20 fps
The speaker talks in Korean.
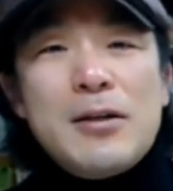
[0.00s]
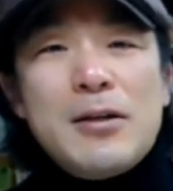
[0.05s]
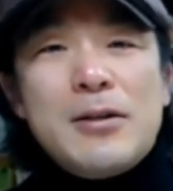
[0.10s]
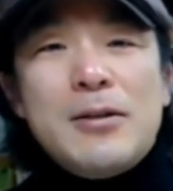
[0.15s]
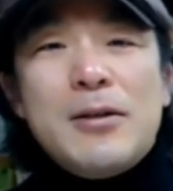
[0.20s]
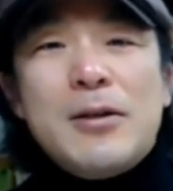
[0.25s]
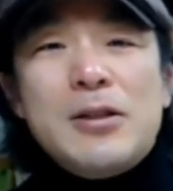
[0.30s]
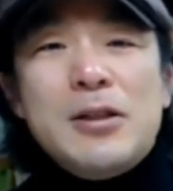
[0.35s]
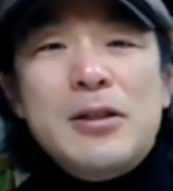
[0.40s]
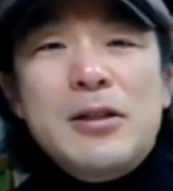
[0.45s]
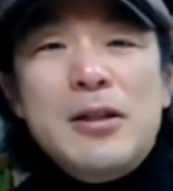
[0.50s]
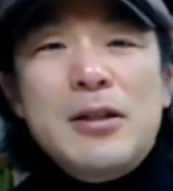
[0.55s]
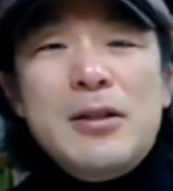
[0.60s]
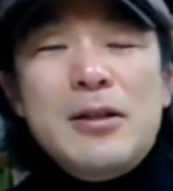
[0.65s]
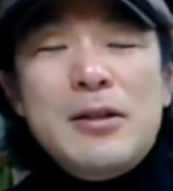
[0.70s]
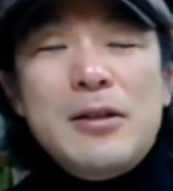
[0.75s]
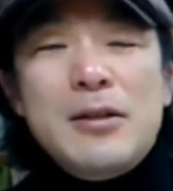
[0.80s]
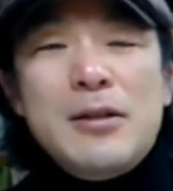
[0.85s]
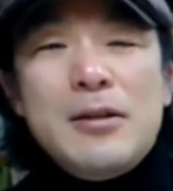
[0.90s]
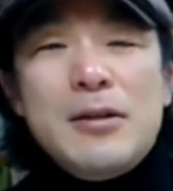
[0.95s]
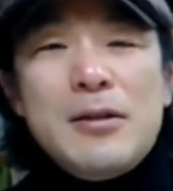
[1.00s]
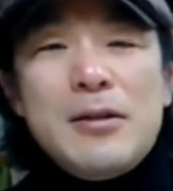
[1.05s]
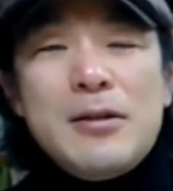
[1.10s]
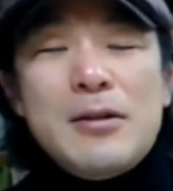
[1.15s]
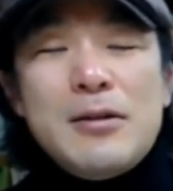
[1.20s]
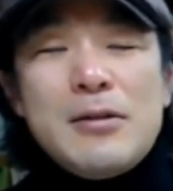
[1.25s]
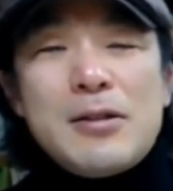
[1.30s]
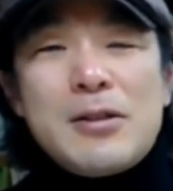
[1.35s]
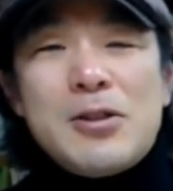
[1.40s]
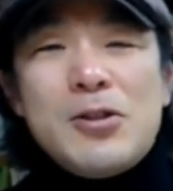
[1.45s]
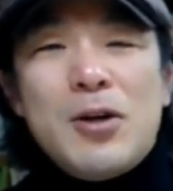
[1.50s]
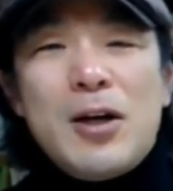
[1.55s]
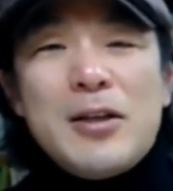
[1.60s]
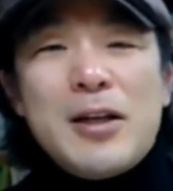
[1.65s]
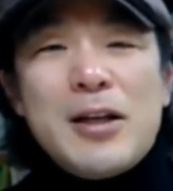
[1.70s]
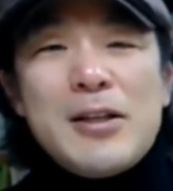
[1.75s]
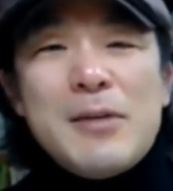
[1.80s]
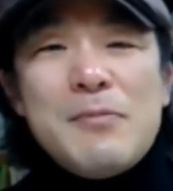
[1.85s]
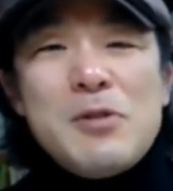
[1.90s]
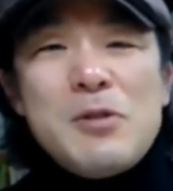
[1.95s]
그것을
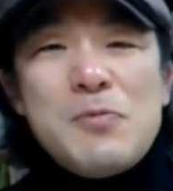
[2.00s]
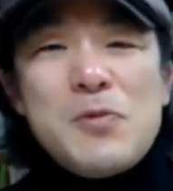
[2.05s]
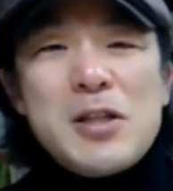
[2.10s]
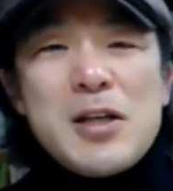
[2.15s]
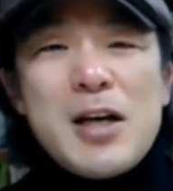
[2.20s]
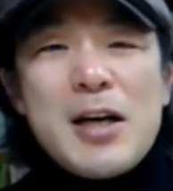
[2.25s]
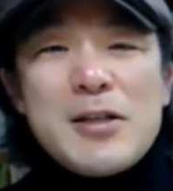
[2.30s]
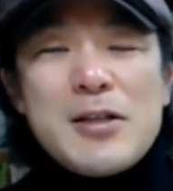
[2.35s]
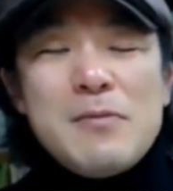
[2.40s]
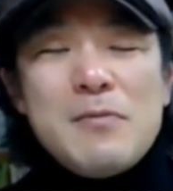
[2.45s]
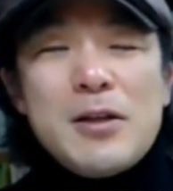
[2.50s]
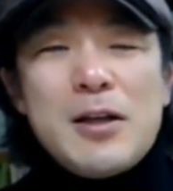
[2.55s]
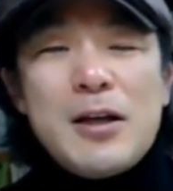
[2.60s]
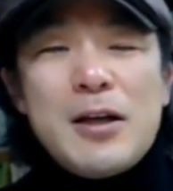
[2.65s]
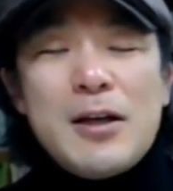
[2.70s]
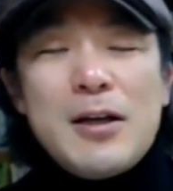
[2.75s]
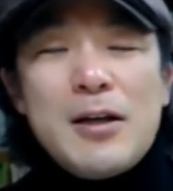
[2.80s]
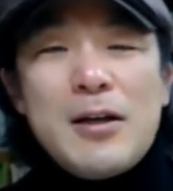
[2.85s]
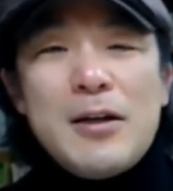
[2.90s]
측정하기란 참 쉽지가 않습니다.